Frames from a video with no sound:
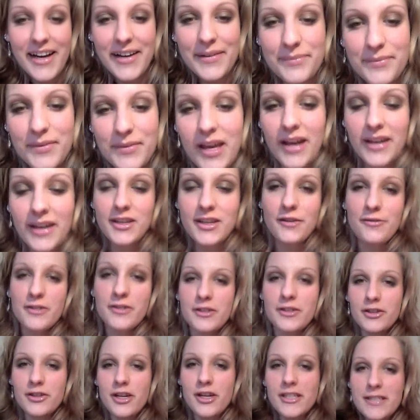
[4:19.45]
Ähm, ja, ich
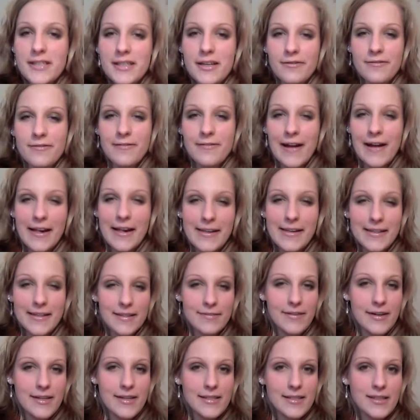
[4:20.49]
hoffe, euch hat es
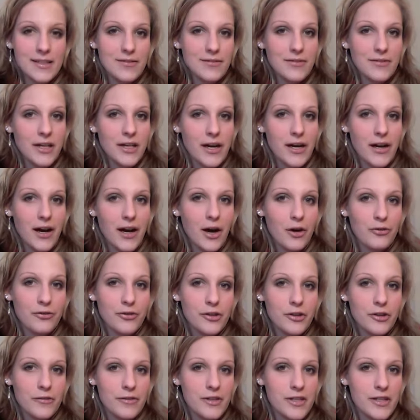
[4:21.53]
gefallen. Ich weiß nicht, wie ihr
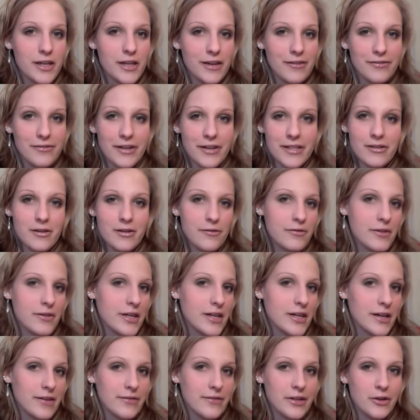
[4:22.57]
Outfit of the Day, Face of
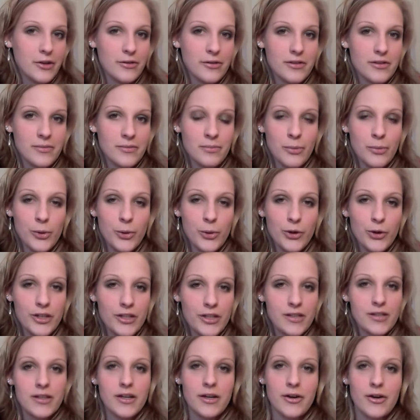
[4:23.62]
the Day Videos
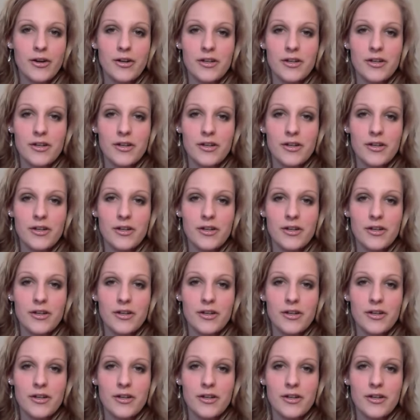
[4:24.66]
mögt.